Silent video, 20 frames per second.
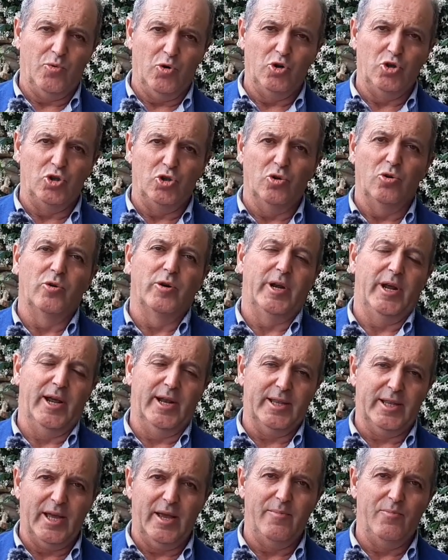Poi ci sono
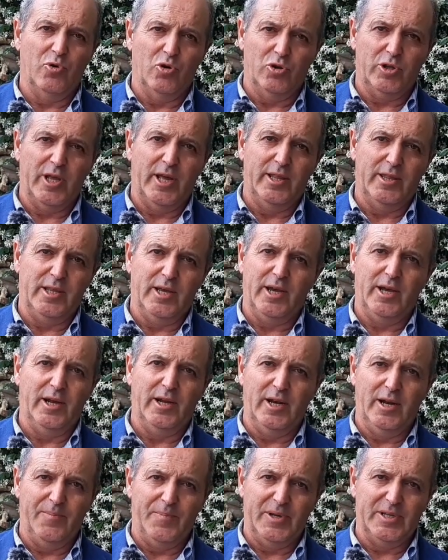realtà importanti
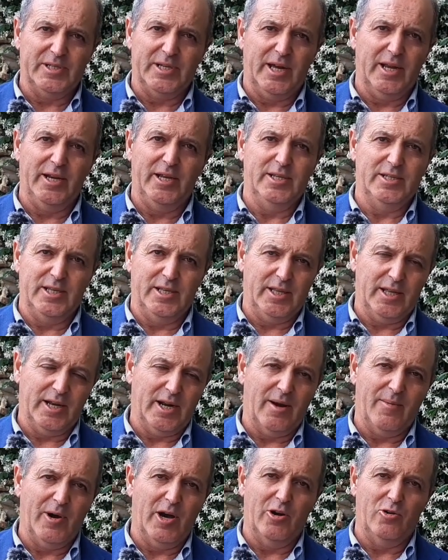anche nel Pescarese,
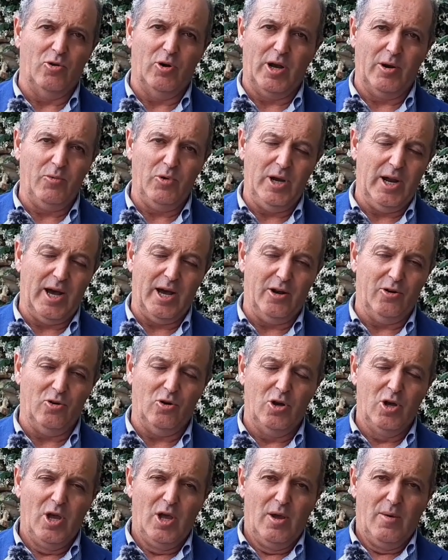Teramano, L'Aquilano,